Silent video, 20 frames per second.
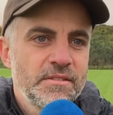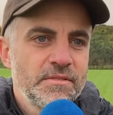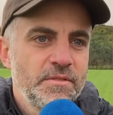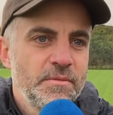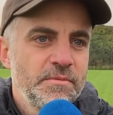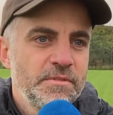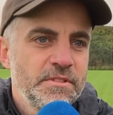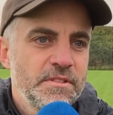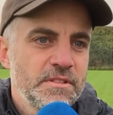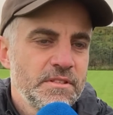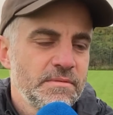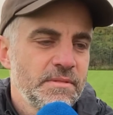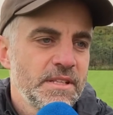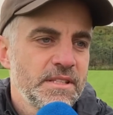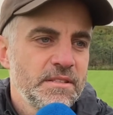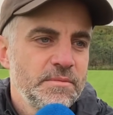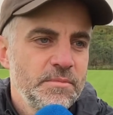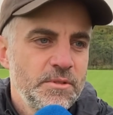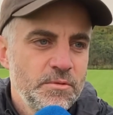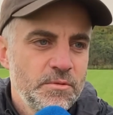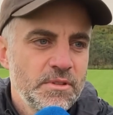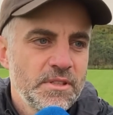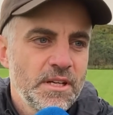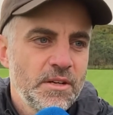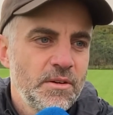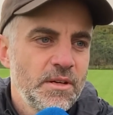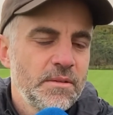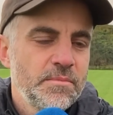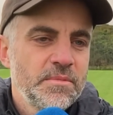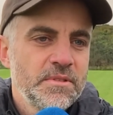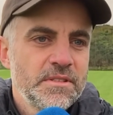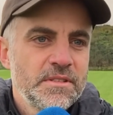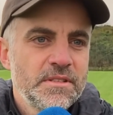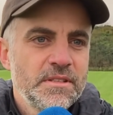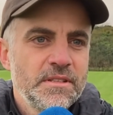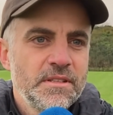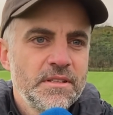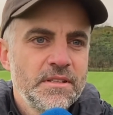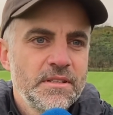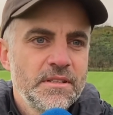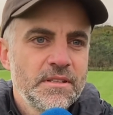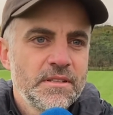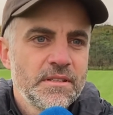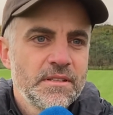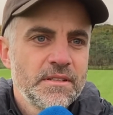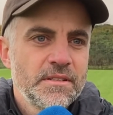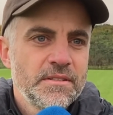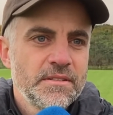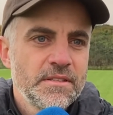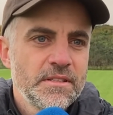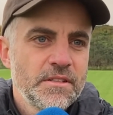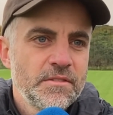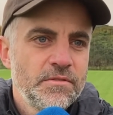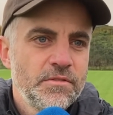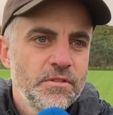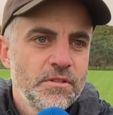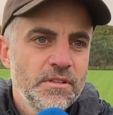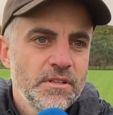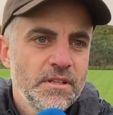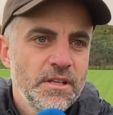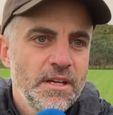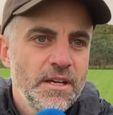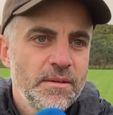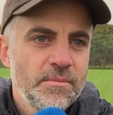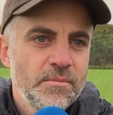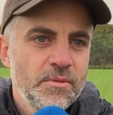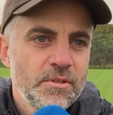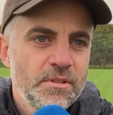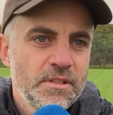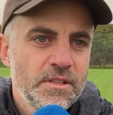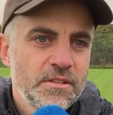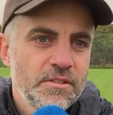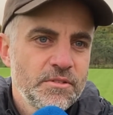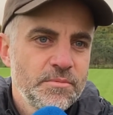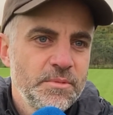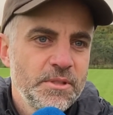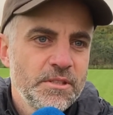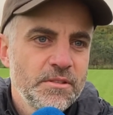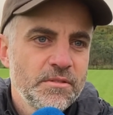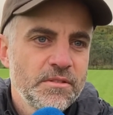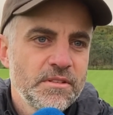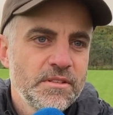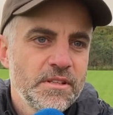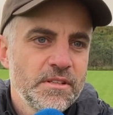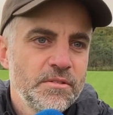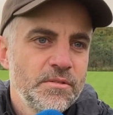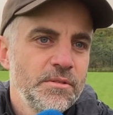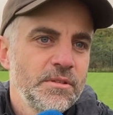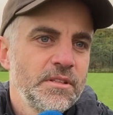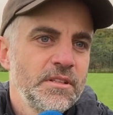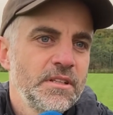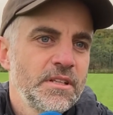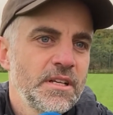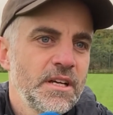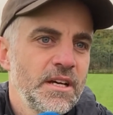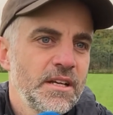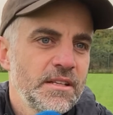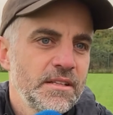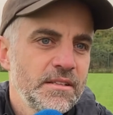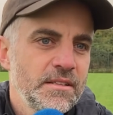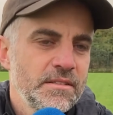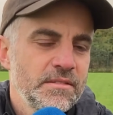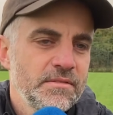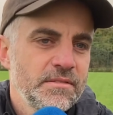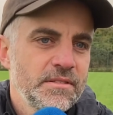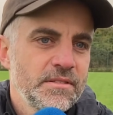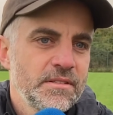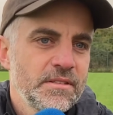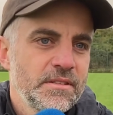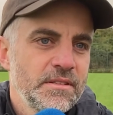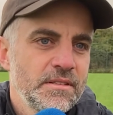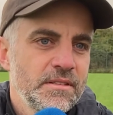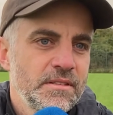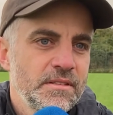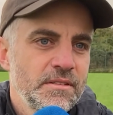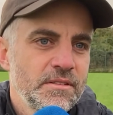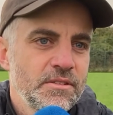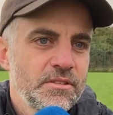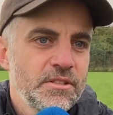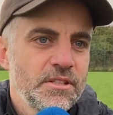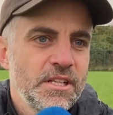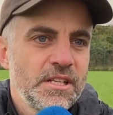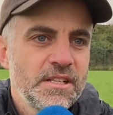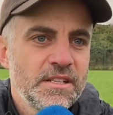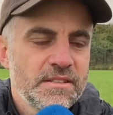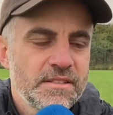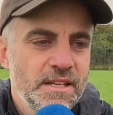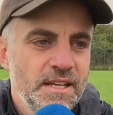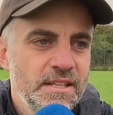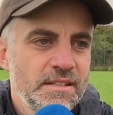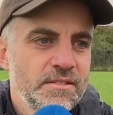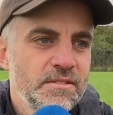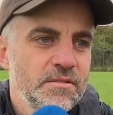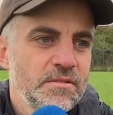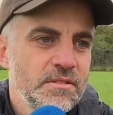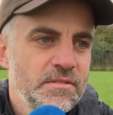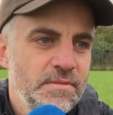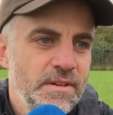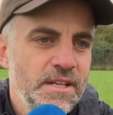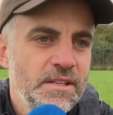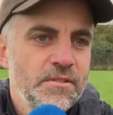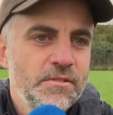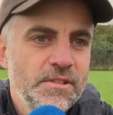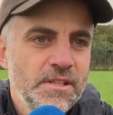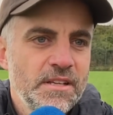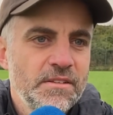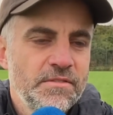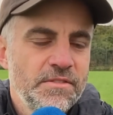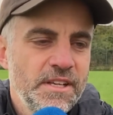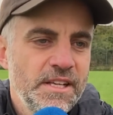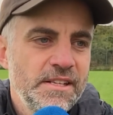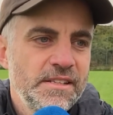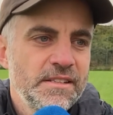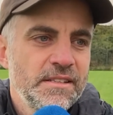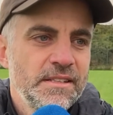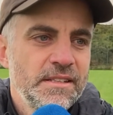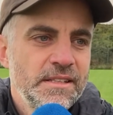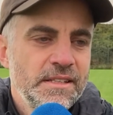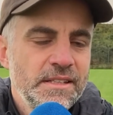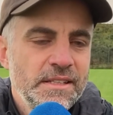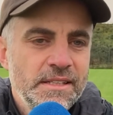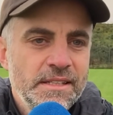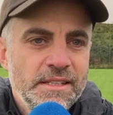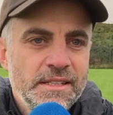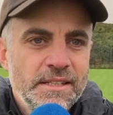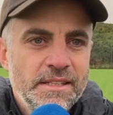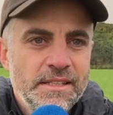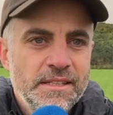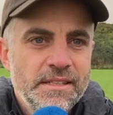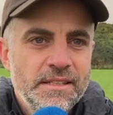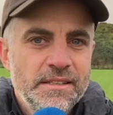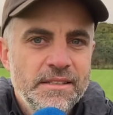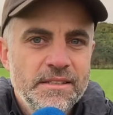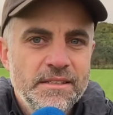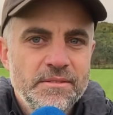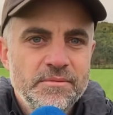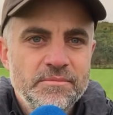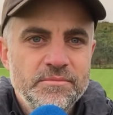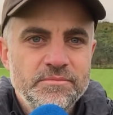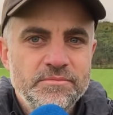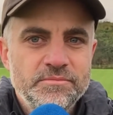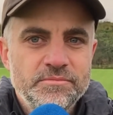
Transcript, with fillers: 15, 20 Minuten dauert, bis die sich gefunden haben. Und dann spielt uns natürlich in die Karten, dass äh, schnell das 1 und 2-0 dann fällt. Ähm,